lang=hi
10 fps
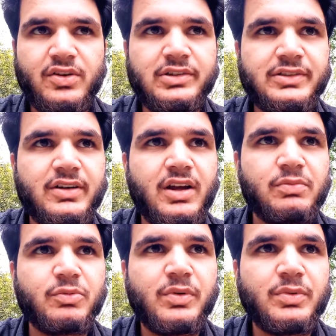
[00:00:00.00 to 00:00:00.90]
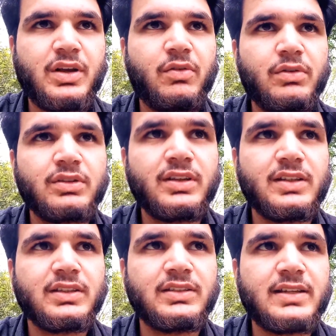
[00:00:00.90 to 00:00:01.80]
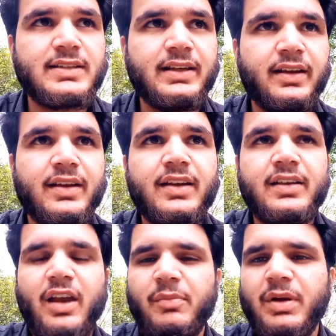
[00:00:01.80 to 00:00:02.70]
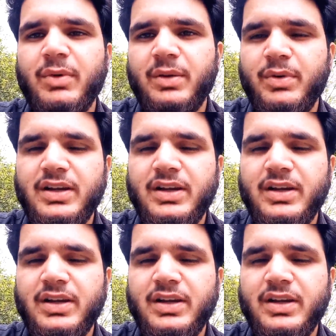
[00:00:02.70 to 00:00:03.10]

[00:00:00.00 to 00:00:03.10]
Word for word: शॉर्ट शॉर्ट आपको मैं बताऊंगा कि जैसे यहाँ पे हमारे